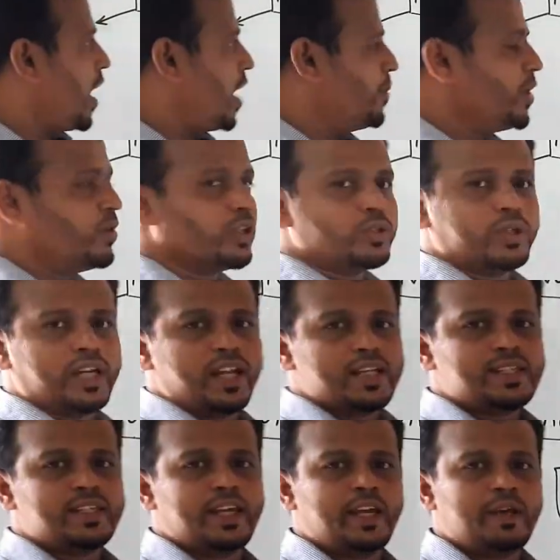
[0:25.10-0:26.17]
আমি গত
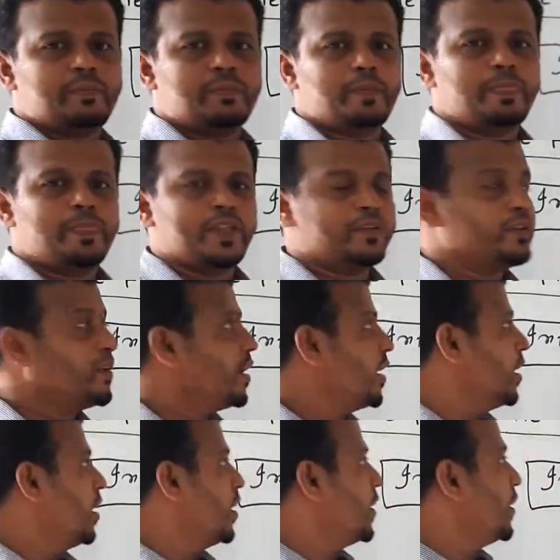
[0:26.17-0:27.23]
ক্লাসে
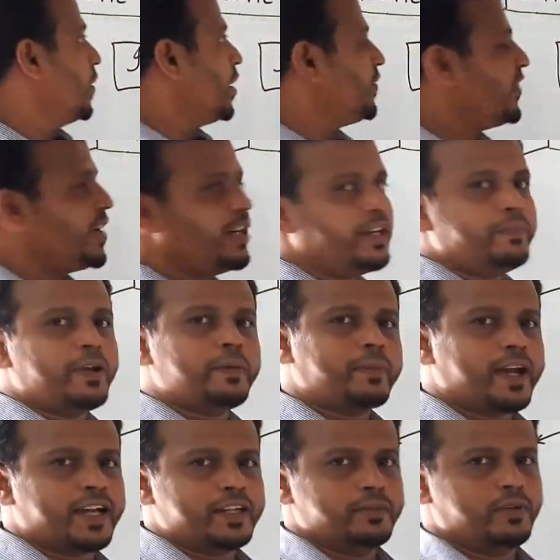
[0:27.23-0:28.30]
নন ফাইনিট ভার্ভ
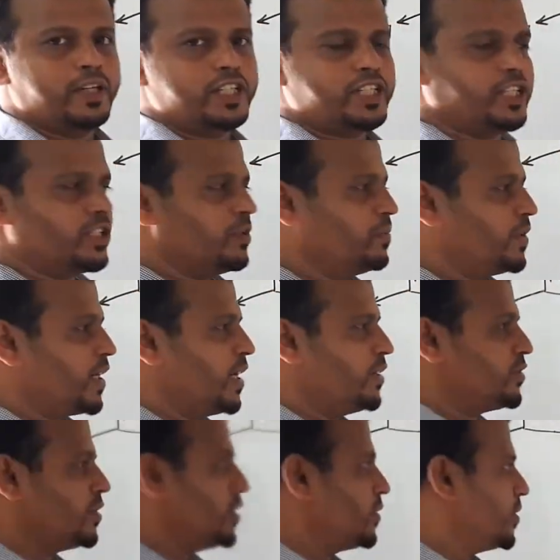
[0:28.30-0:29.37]
কাকে বলে সে সম্পর্কে
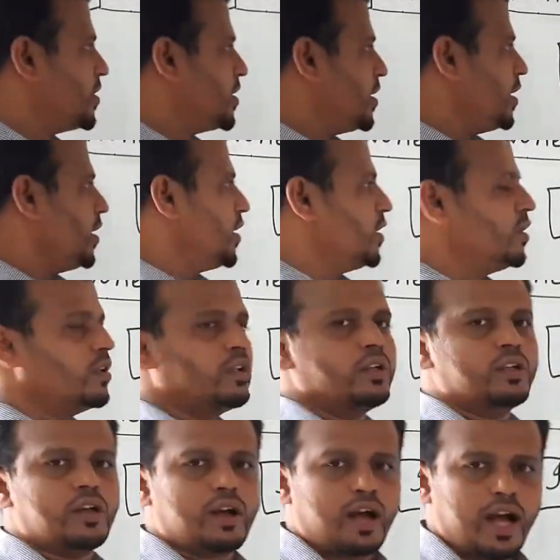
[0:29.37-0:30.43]
আলোচনা করেছি
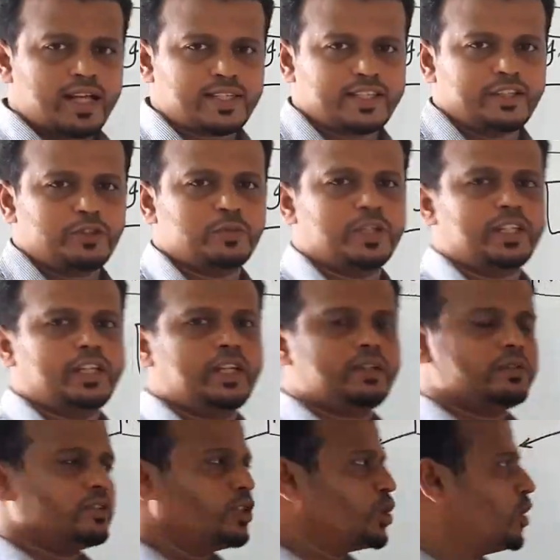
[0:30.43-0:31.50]
আজকে তোমাদের
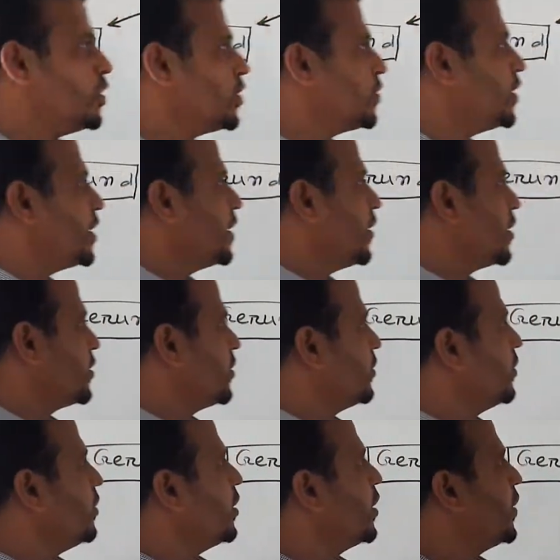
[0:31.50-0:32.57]
স্মরণ করিয়ে দেওয়ার
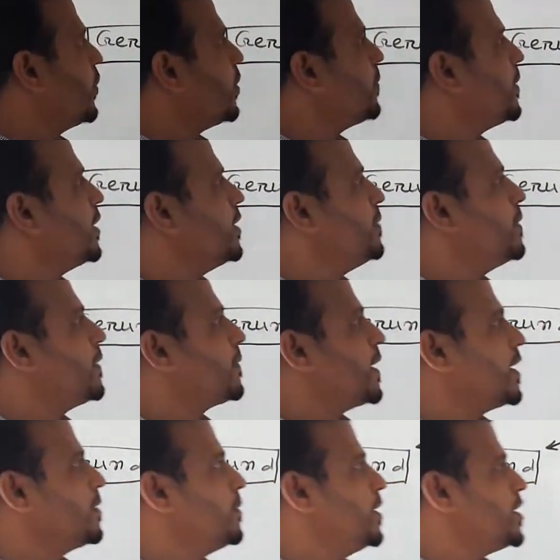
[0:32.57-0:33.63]
জন্য নন ফাইনিট ভার্ব
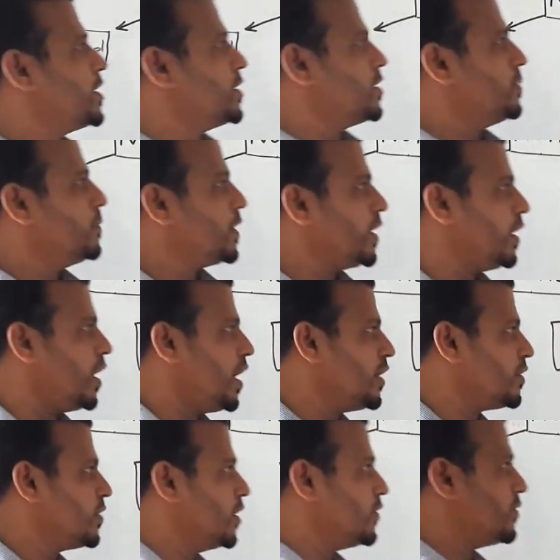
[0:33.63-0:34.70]
কাকে বলে সে সম্পর্কে
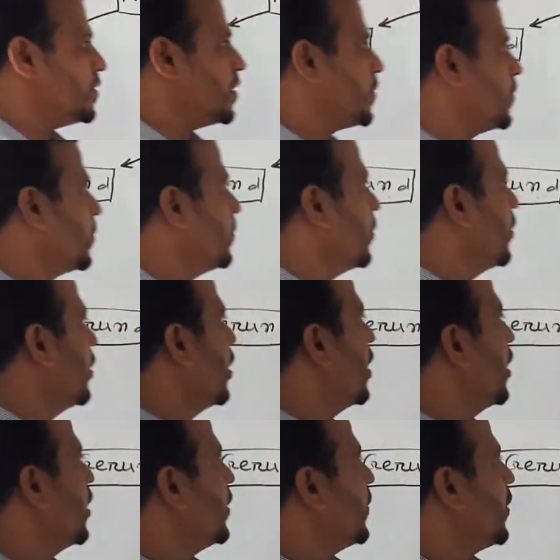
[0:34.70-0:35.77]
আরেকটু আলোচনা করব
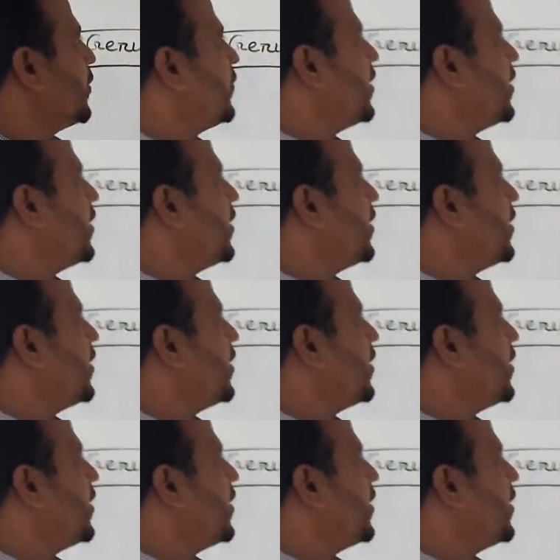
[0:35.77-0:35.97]
নন